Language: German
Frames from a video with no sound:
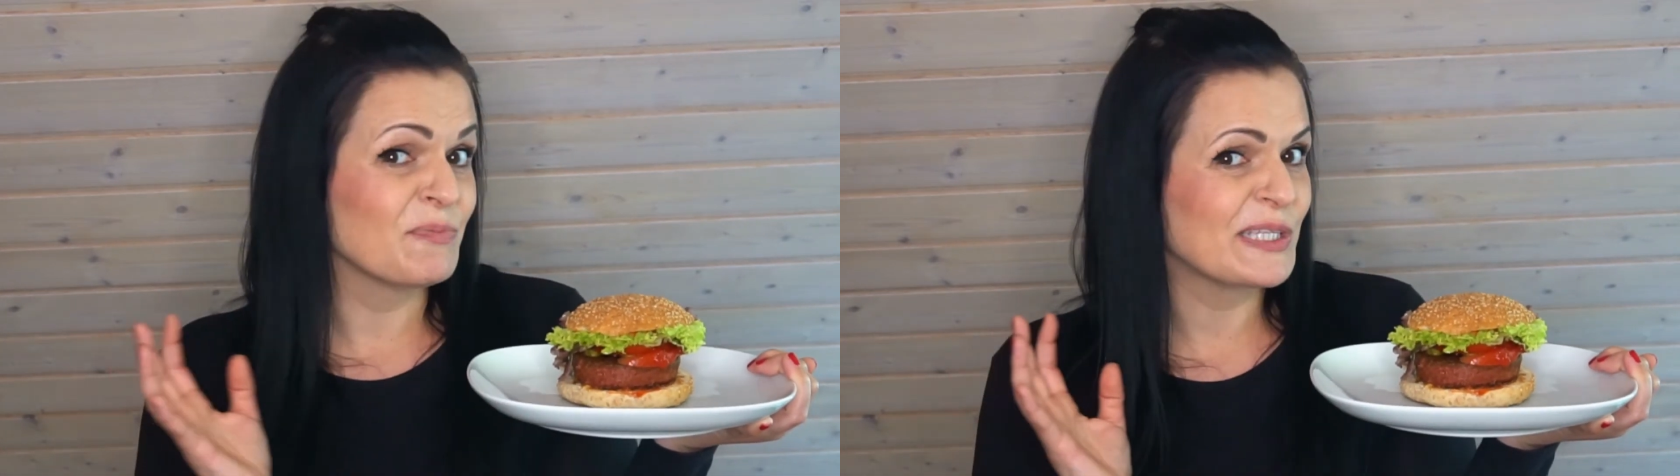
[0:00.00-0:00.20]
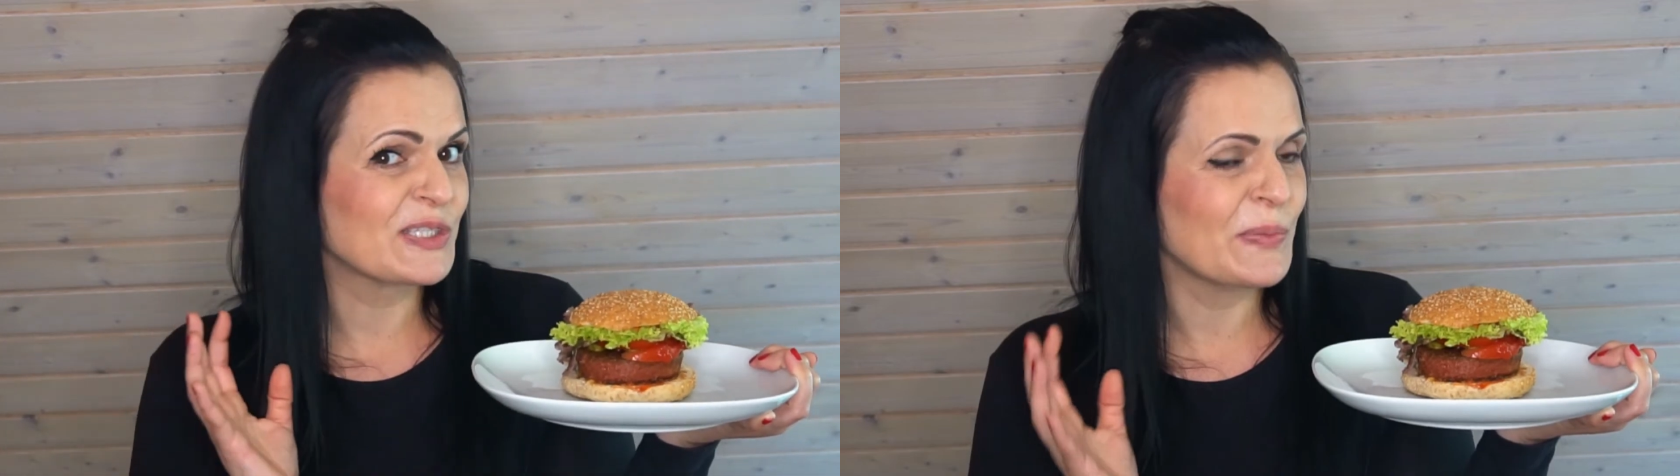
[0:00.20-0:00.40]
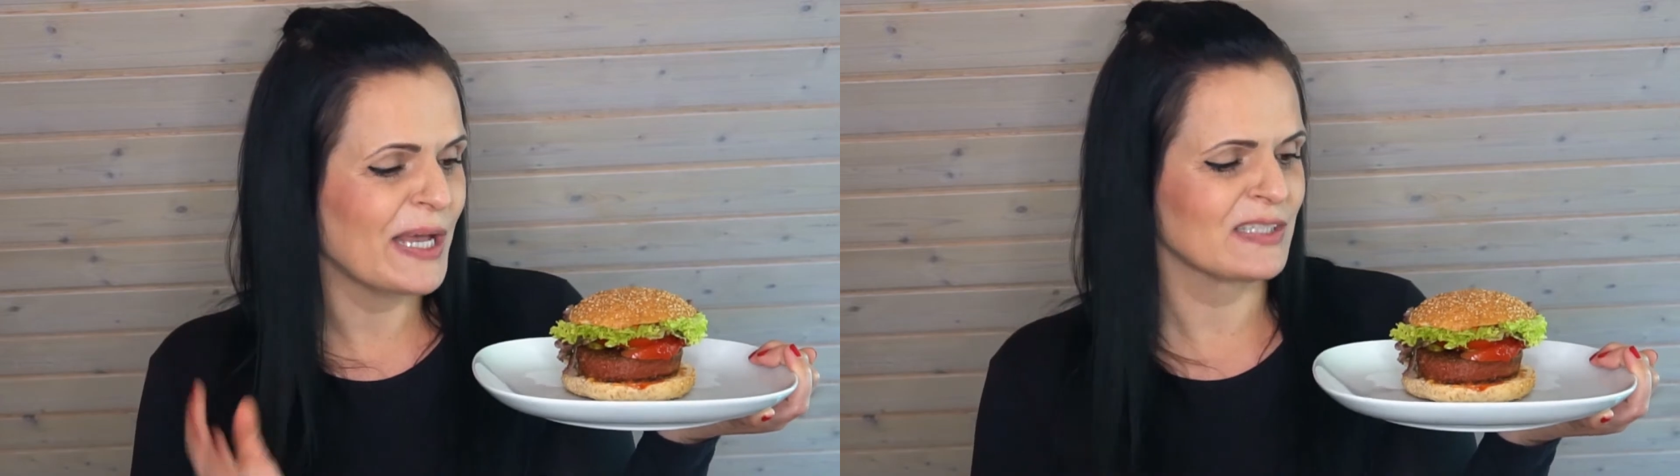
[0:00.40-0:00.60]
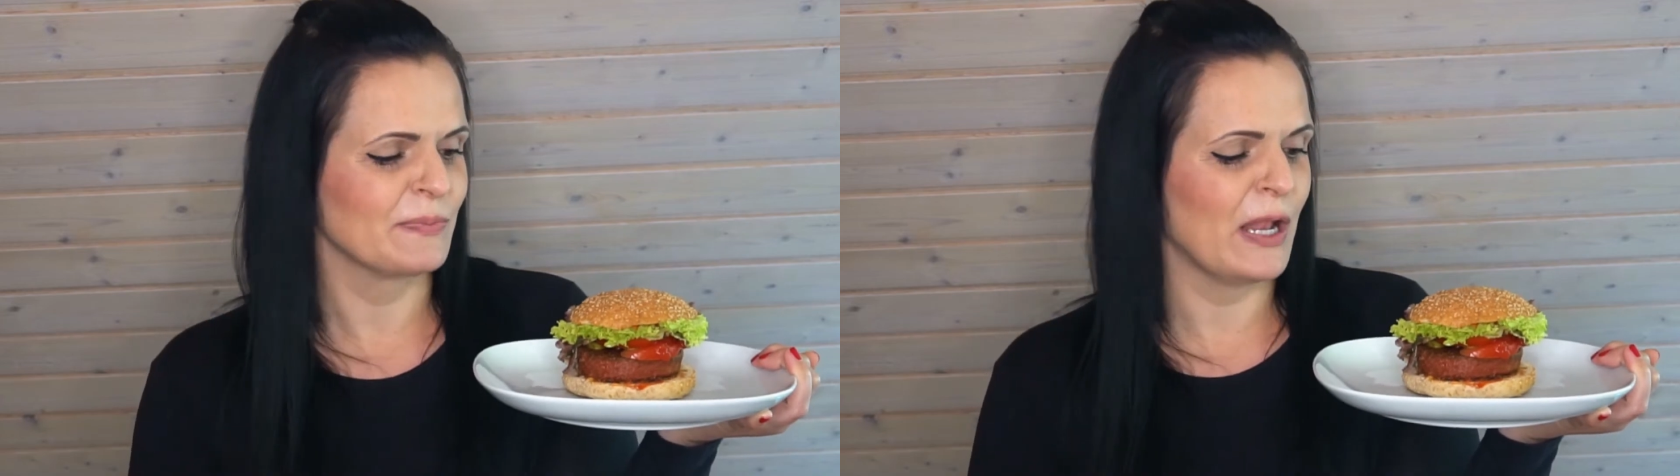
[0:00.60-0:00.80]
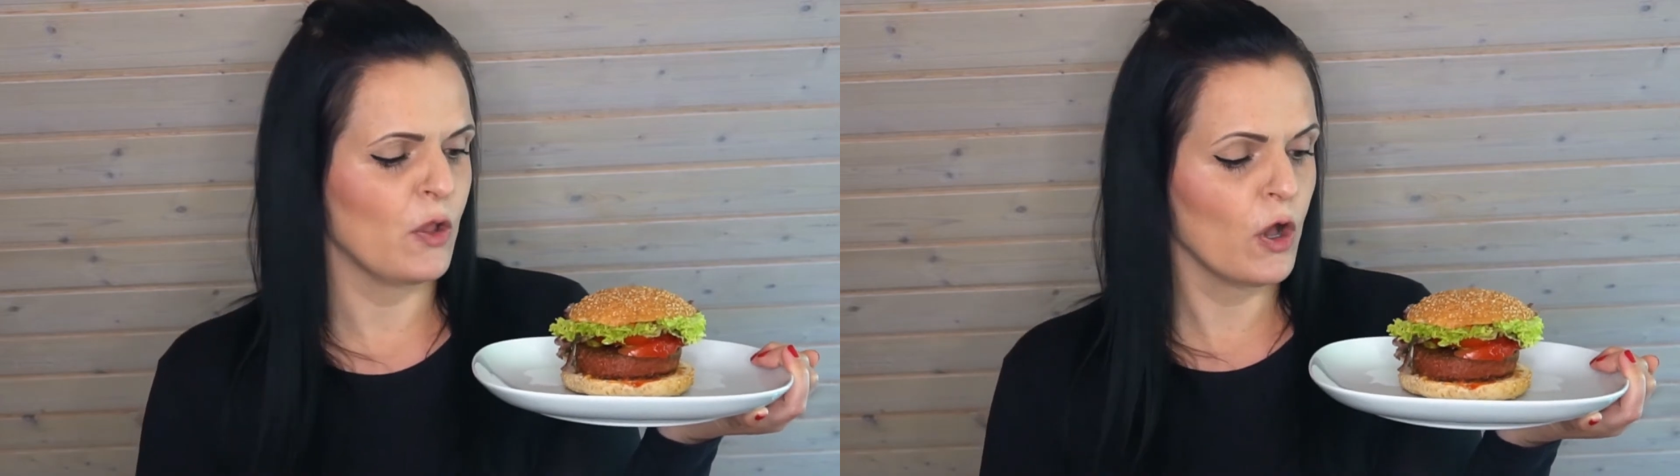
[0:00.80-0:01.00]
wenn man es zum ersten
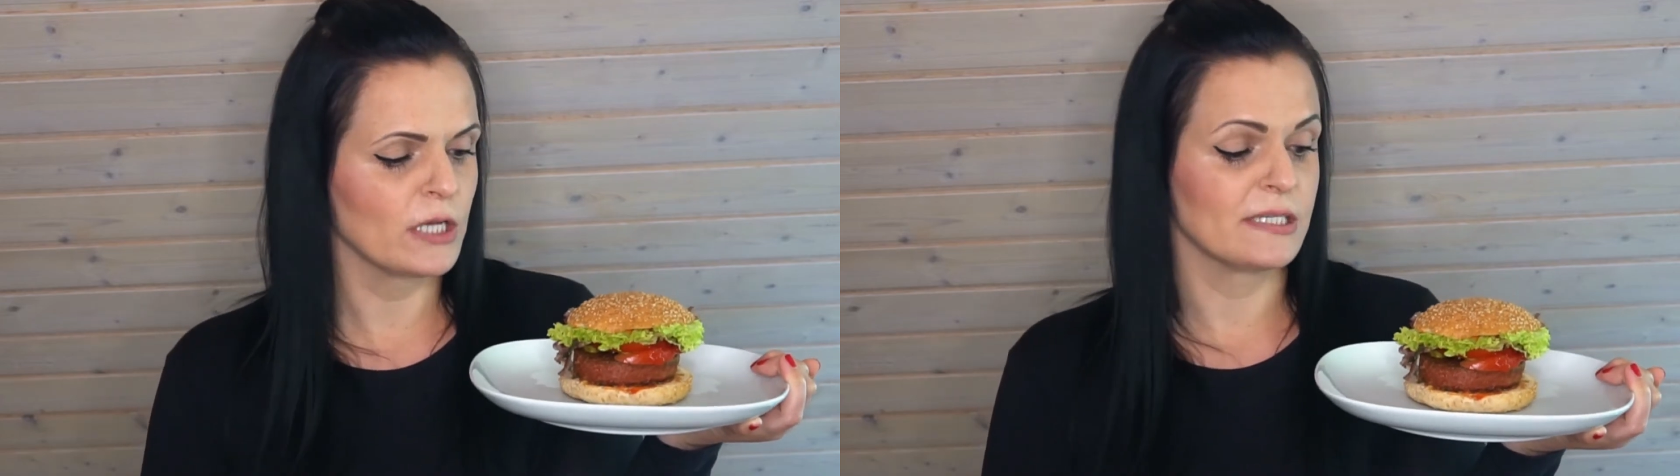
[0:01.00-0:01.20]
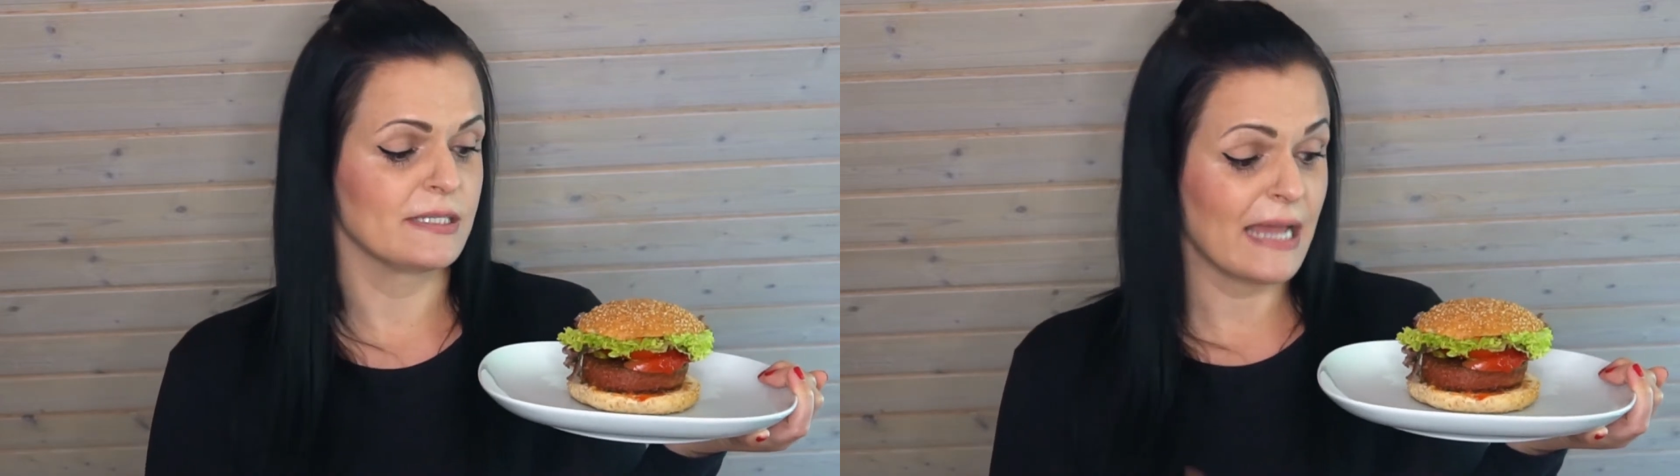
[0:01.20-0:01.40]
Mal hört,